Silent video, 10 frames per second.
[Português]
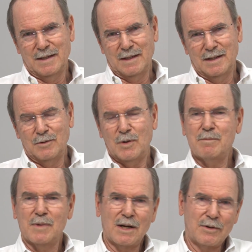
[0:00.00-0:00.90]
E o
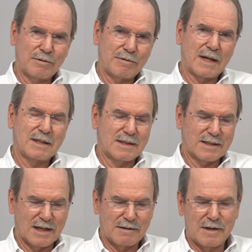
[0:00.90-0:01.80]
Emmanuel vai
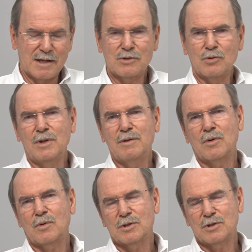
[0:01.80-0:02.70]
descrever isso no livro
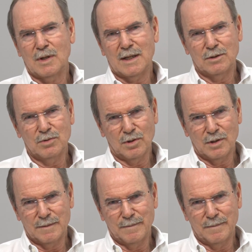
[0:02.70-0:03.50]
Consolador,